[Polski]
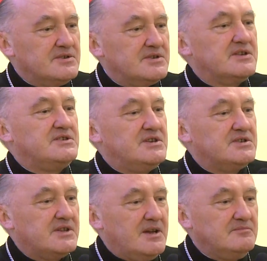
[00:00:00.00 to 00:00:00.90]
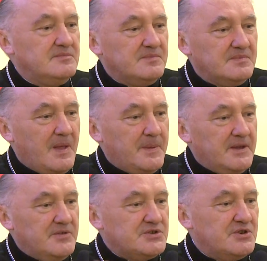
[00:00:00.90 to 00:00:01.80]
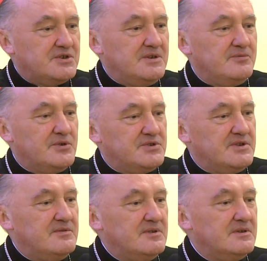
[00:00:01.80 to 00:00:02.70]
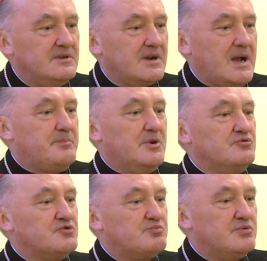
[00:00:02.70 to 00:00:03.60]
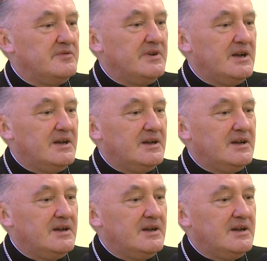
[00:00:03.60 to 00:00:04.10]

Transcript: że gdzieś tam na tej wysokiej wodzie kapelusz pływa.